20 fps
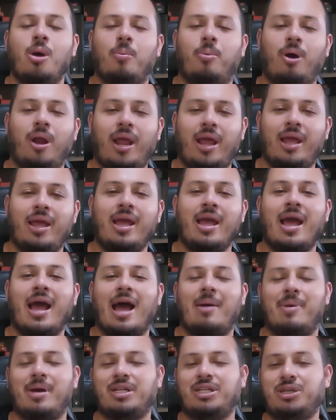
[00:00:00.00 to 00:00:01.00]
Porém,
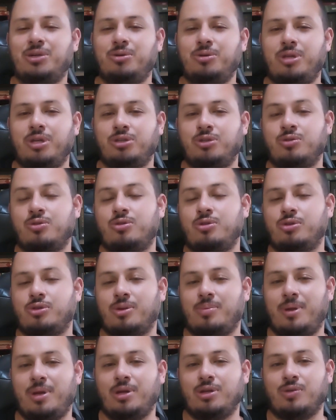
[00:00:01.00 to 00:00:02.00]
a Matilda, junto dos
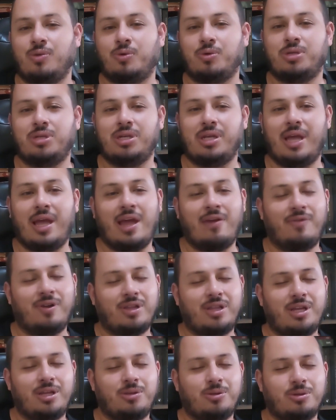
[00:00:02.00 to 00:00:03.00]
amigos, vão conseguir
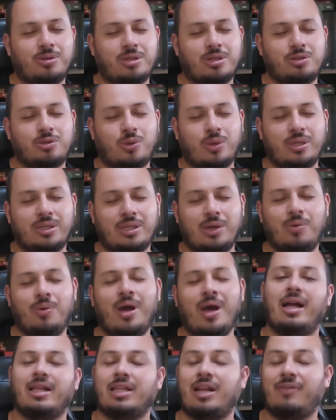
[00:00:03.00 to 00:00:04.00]
reverter toda a situação
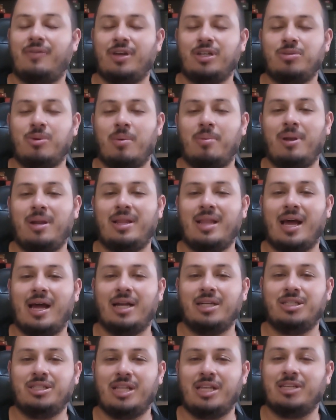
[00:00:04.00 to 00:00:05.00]
através de uma
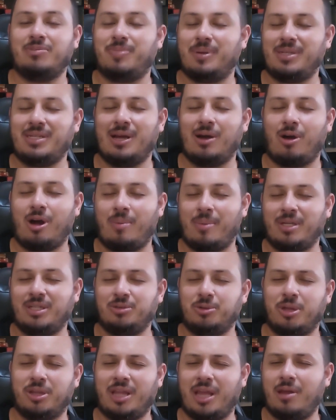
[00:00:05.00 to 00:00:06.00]
habilidade né, especial que a
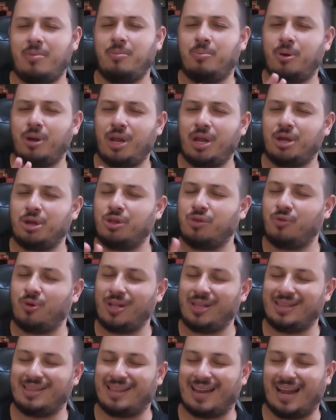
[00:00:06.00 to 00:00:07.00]
Matilda tem, porém que eu não vou
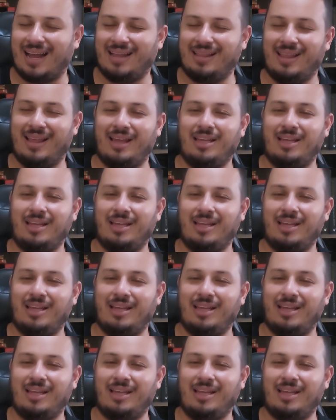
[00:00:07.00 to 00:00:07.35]
entrar né,